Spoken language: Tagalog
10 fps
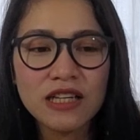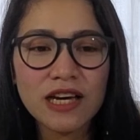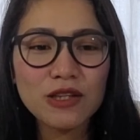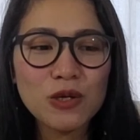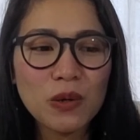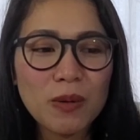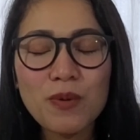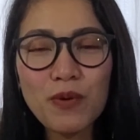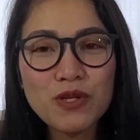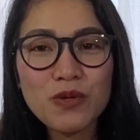Ito yung
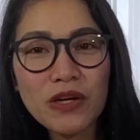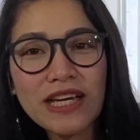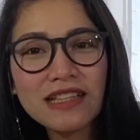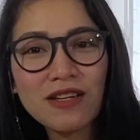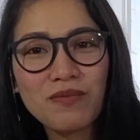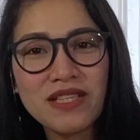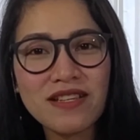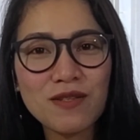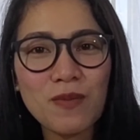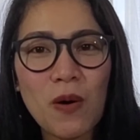ipopost mo yung link ng
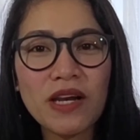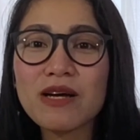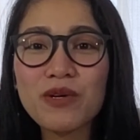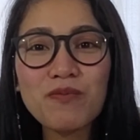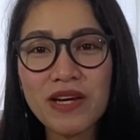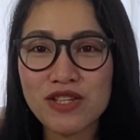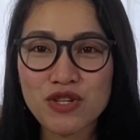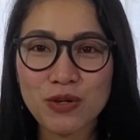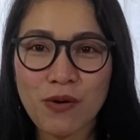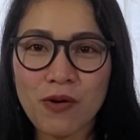business mo, like mo yung
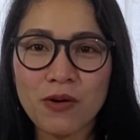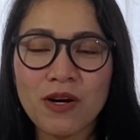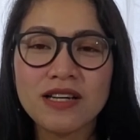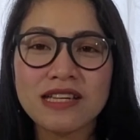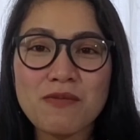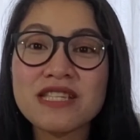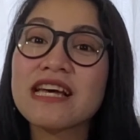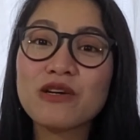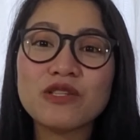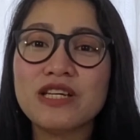page ko, tapos
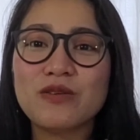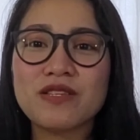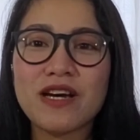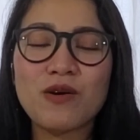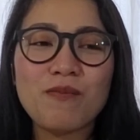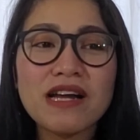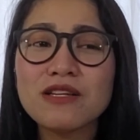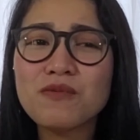like ko din yung sayo para